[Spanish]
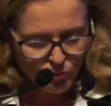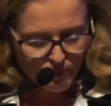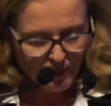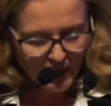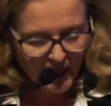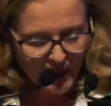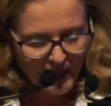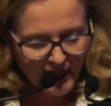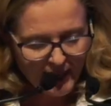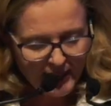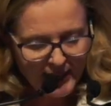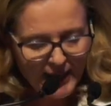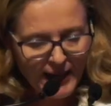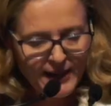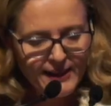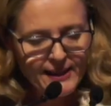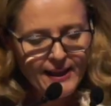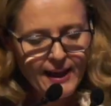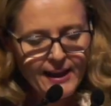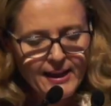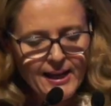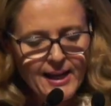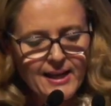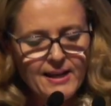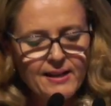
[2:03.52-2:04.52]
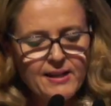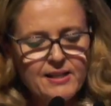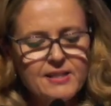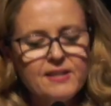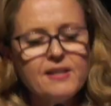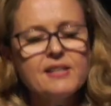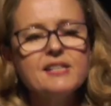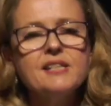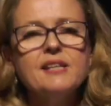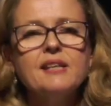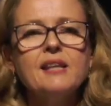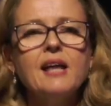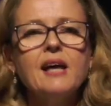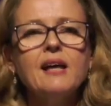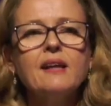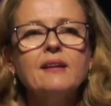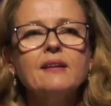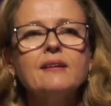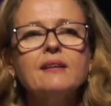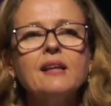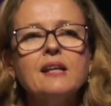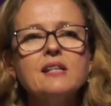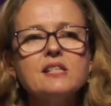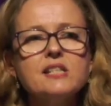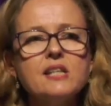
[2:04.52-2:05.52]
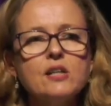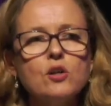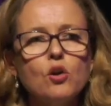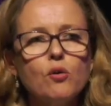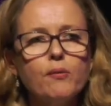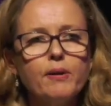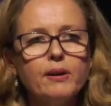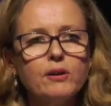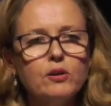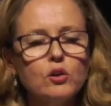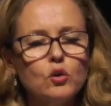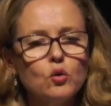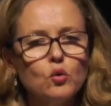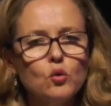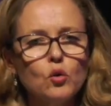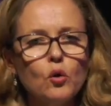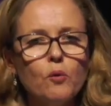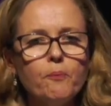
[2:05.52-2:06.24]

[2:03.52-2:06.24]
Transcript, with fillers: para la realidad y la necesidad del siglo XXI.